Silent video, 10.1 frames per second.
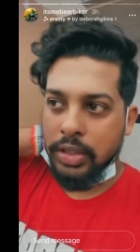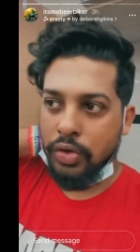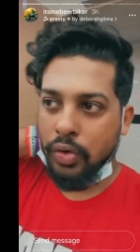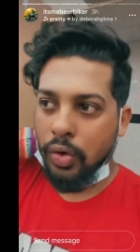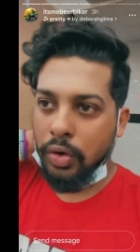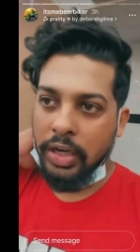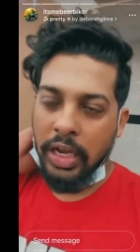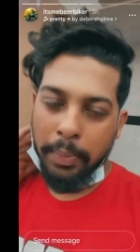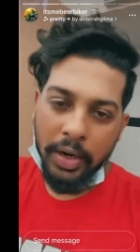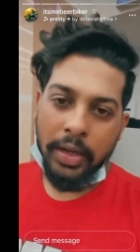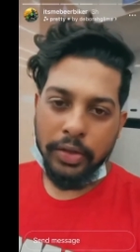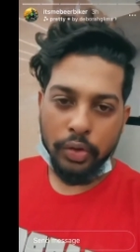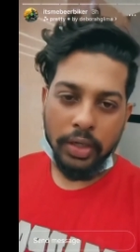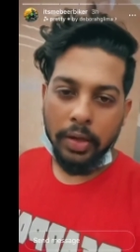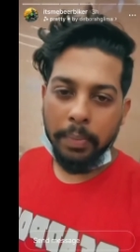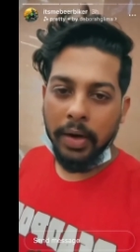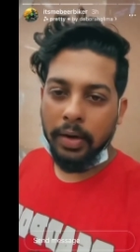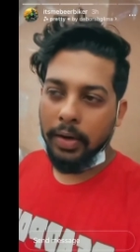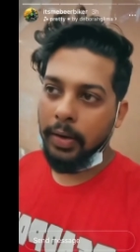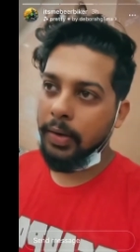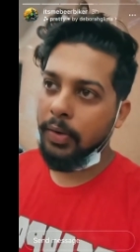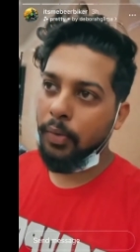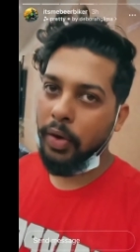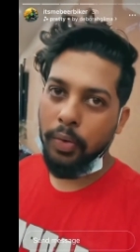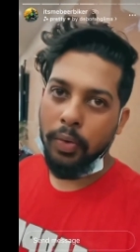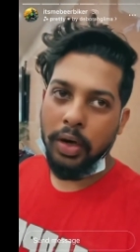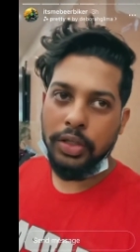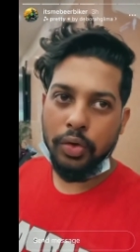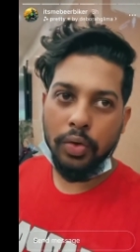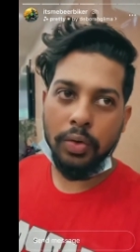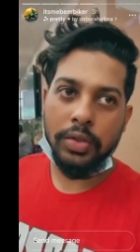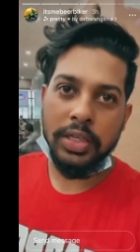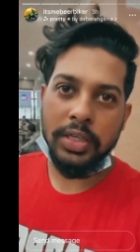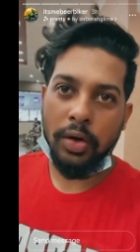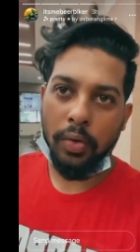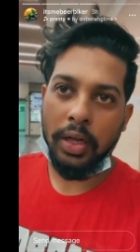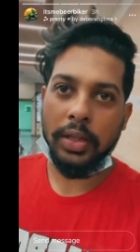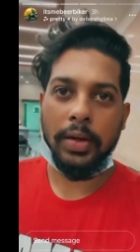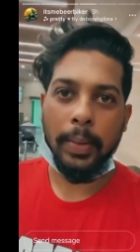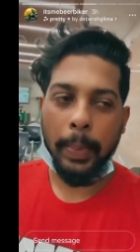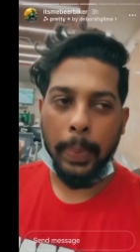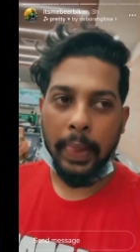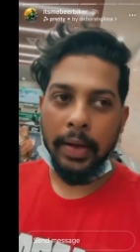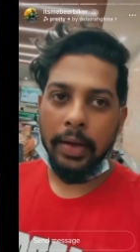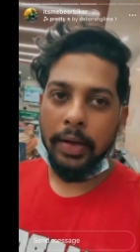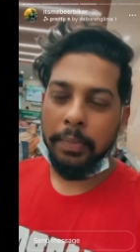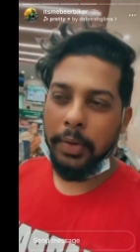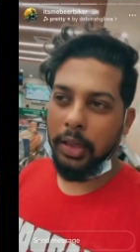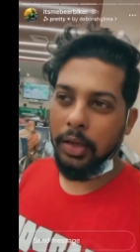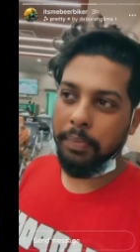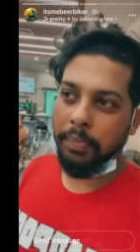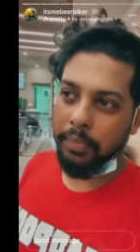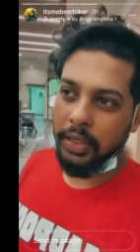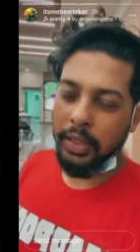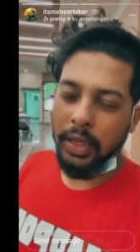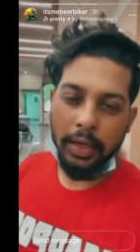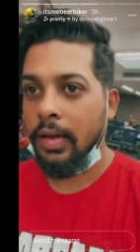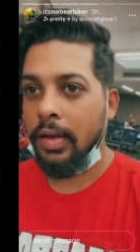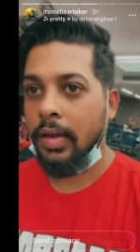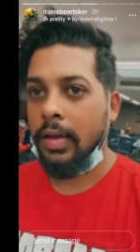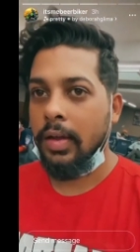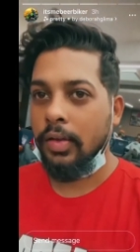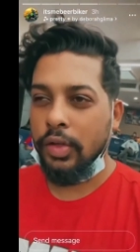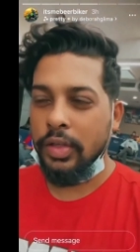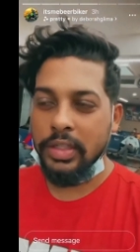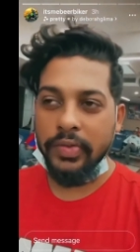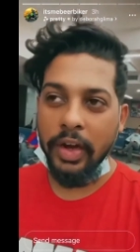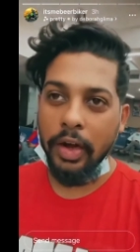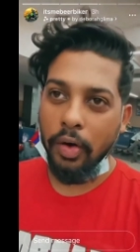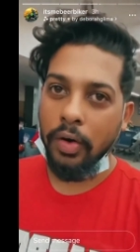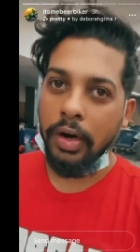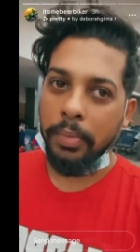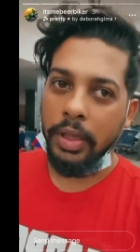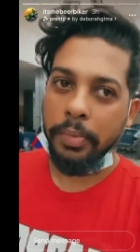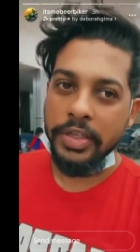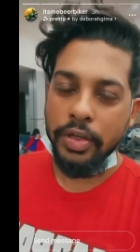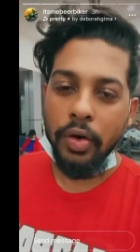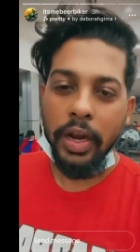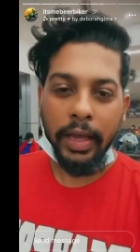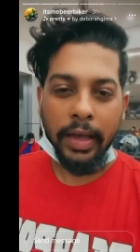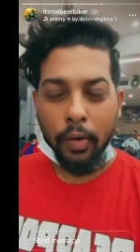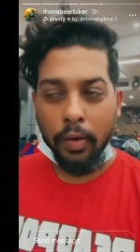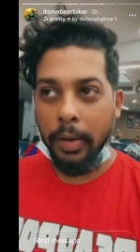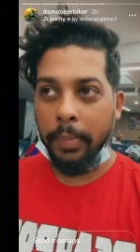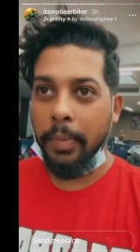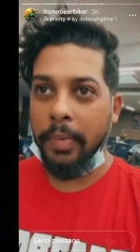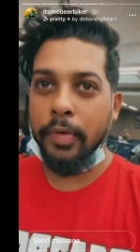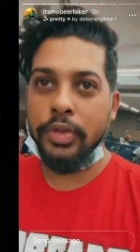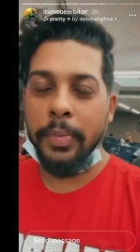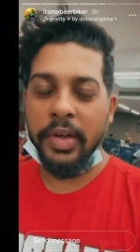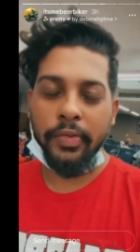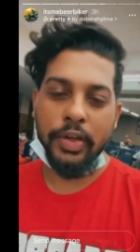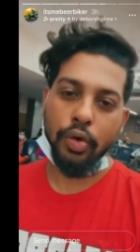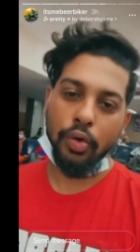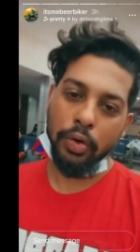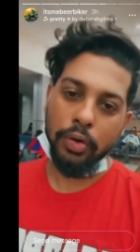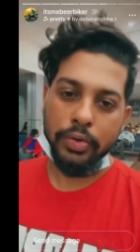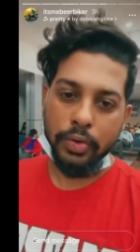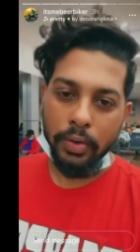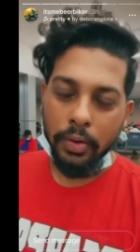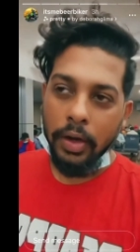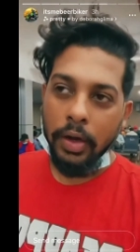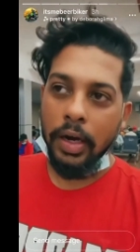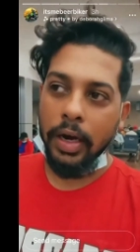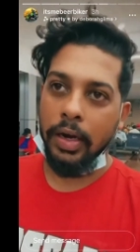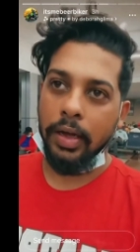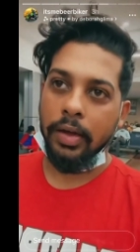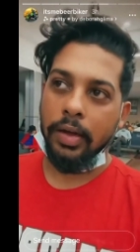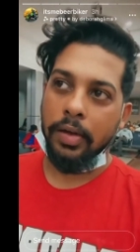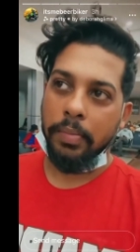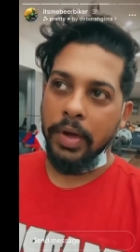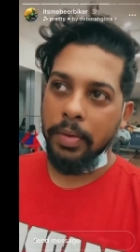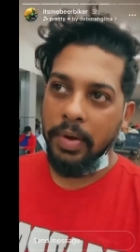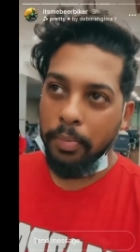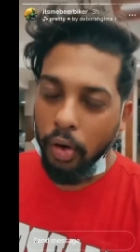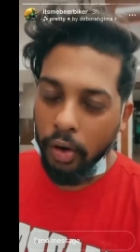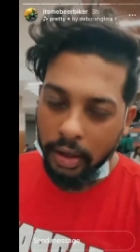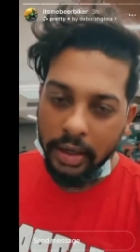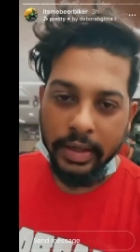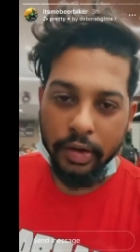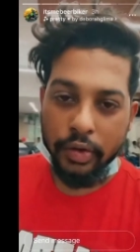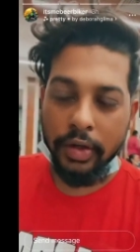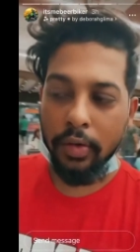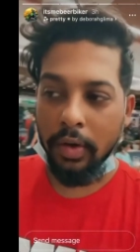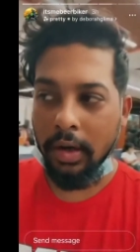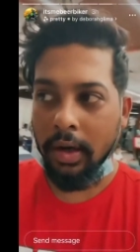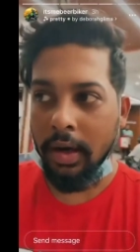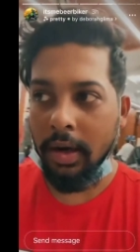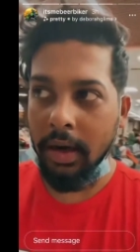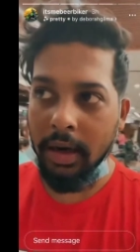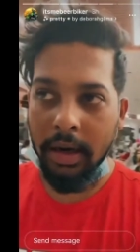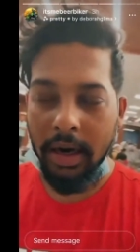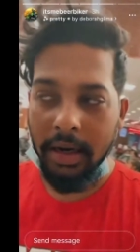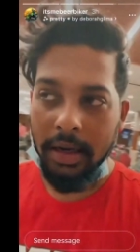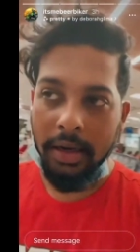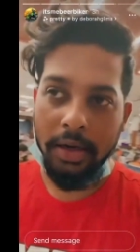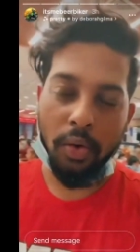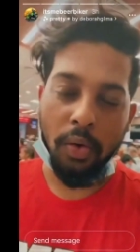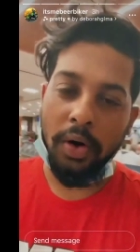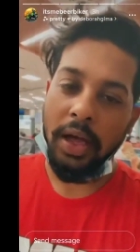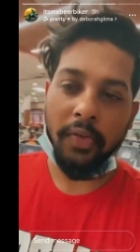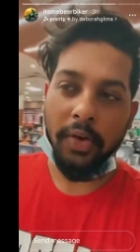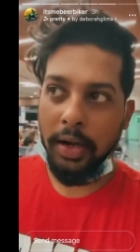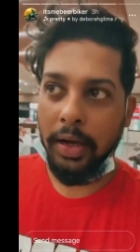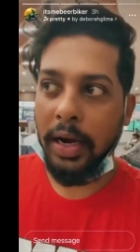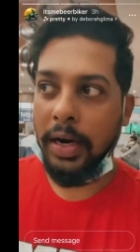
चीज़ों को डीपली नहीं सोचा था बट वही हुआ जो चीज़ें होना था मतलब कितना दिस इज़ वेरी रॉन्ग ना मतलब किसी को लेके आओ नेपाल पे भी उसके बाद फिर छोड़ दो उसको अकेले भाई मैं बॉर्डर कैसे क्रॉस करूँगा आई डोंट हैव एनी